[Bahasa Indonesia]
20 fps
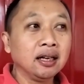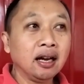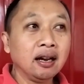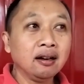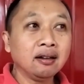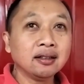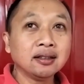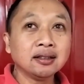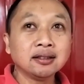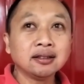
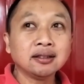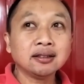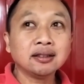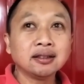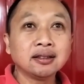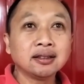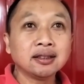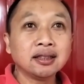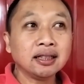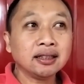kalau
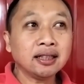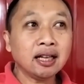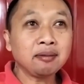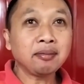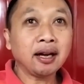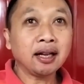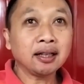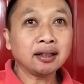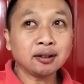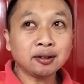sekitar
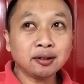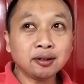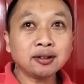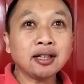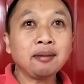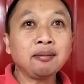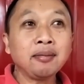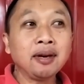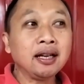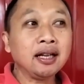Batu
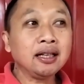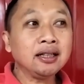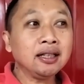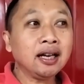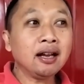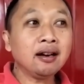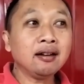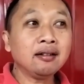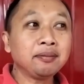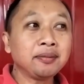sama nanti
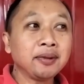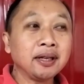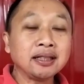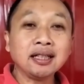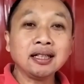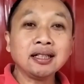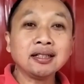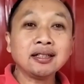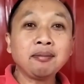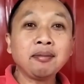kalau
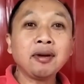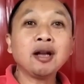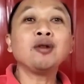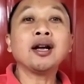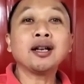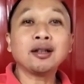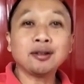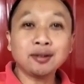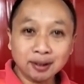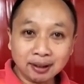biasanya sama
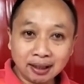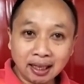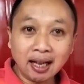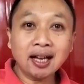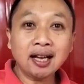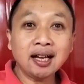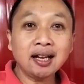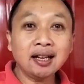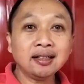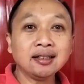luar
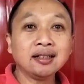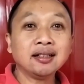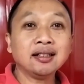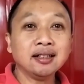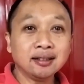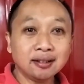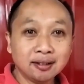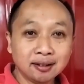kota mm-hmm.